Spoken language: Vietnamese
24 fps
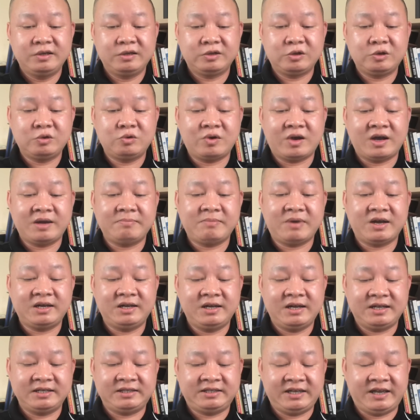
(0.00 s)
tôi đoán bạn
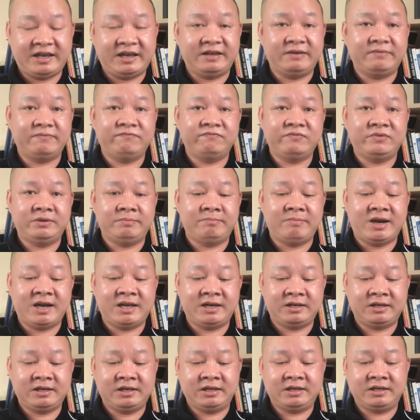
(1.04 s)
ấy là trẻ vì bạn
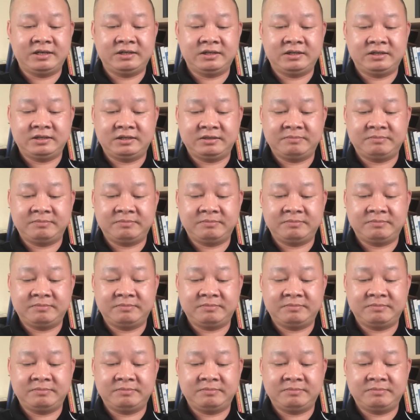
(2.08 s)
à,